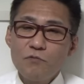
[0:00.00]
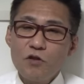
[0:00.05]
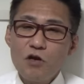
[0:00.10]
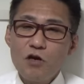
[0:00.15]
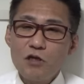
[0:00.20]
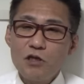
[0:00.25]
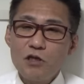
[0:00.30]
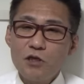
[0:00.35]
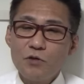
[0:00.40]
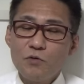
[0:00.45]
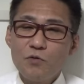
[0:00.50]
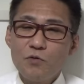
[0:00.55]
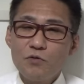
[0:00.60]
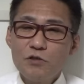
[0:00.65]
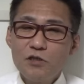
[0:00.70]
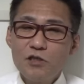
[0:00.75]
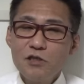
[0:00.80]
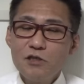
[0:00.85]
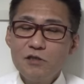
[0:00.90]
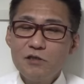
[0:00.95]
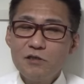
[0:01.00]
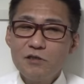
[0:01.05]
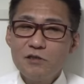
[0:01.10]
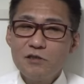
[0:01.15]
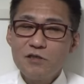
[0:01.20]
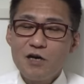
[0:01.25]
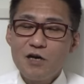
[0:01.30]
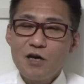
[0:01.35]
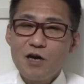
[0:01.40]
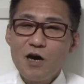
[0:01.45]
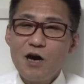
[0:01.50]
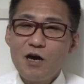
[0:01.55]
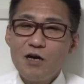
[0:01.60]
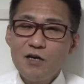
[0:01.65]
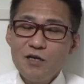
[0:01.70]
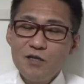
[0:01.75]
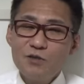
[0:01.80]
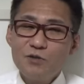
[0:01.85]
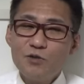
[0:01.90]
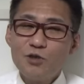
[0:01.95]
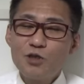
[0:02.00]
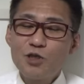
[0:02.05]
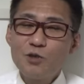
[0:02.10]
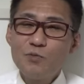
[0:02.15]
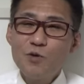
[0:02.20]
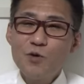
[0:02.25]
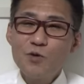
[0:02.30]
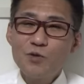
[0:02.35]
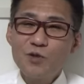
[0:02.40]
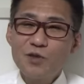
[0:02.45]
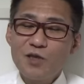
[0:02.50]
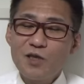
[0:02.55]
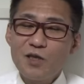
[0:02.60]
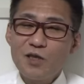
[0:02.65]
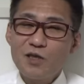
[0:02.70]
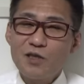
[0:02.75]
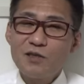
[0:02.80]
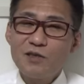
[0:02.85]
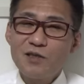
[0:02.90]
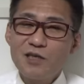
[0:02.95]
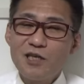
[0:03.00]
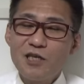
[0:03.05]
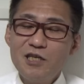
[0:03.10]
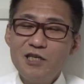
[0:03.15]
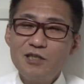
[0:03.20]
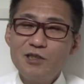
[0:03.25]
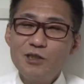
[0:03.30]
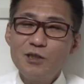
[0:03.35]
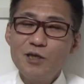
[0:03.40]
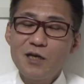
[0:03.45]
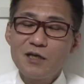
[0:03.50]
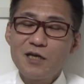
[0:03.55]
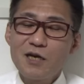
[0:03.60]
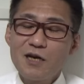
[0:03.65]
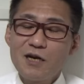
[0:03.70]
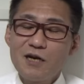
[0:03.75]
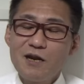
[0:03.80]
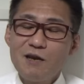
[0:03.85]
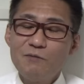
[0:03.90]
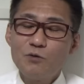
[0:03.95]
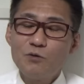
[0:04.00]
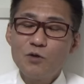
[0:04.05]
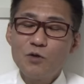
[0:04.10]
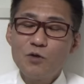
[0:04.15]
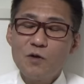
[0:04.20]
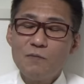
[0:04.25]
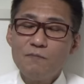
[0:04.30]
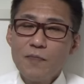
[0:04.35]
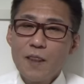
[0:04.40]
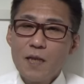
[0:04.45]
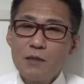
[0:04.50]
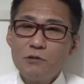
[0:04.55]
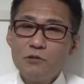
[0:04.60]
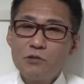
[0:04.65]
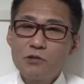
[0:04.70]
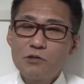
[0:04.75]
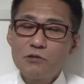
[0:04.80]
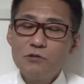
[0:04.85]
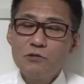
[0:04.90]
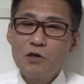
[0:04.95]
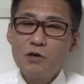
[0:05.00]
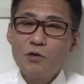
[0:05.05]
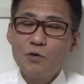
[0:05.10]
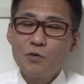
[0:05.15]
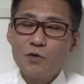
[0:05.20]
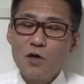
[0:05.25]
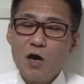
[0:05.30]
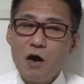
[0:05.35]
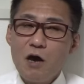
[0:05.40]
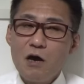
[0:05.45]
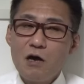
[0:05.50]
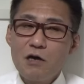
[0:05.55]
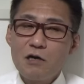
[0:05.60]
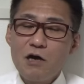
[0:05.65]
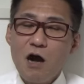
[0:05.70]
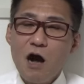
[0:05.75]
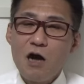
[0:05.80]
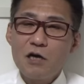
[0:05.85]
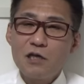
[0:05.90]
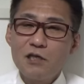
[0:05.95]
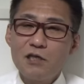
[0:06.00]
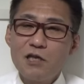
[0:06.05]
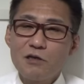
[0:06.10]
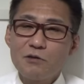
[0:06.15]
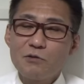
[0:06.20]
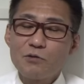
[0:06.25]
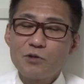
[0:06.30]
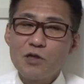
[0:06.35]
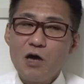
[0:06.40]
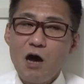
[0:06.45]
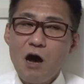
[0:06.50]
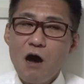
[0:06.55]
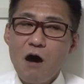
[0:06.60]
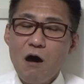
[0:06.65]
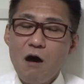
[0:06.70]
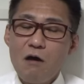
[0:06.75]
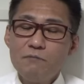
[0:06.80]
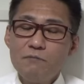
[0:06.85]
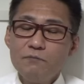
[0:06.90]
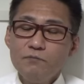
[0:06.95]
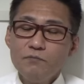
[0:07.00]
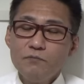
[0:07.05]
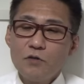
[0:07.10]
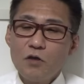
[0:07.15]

なんか日本人なら盗もうって気にすらならないものを盗んでいくよな。柿だのさ。